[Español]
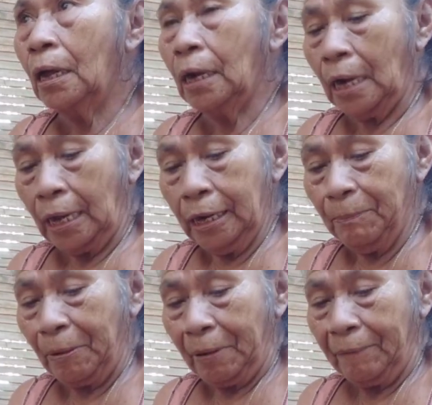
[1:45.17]
la
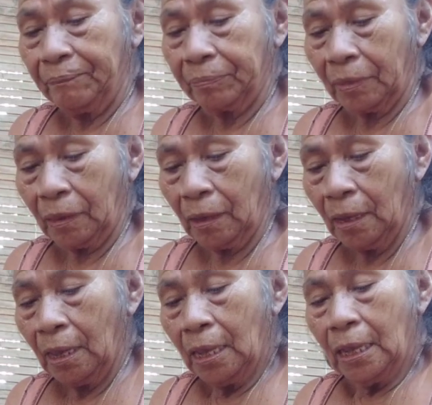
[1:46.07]
gripe, va.
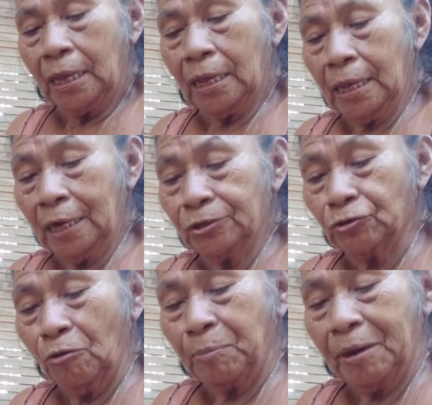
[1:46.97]
Y el
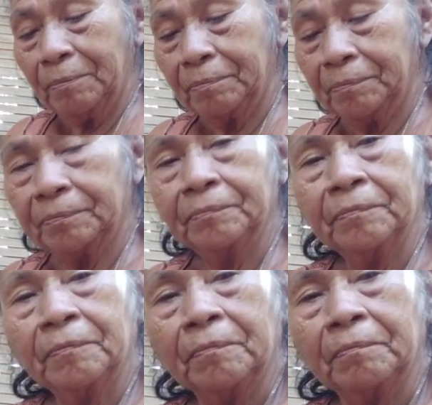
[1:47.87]
sol, pues,
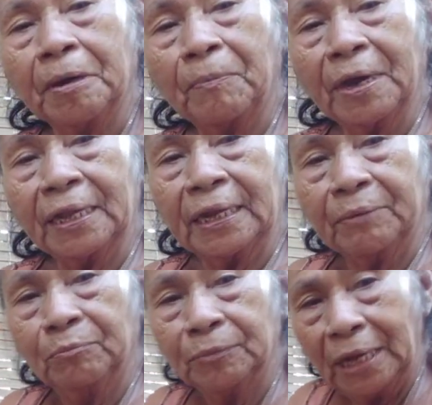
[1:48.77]
me puede hacer
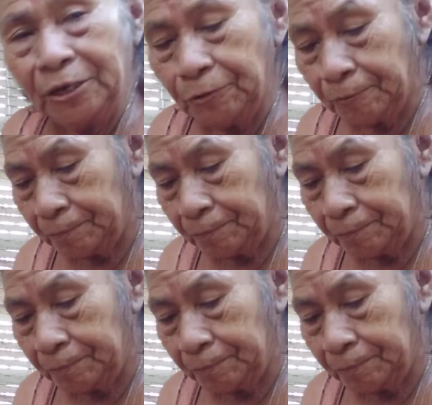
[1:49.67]
un daño.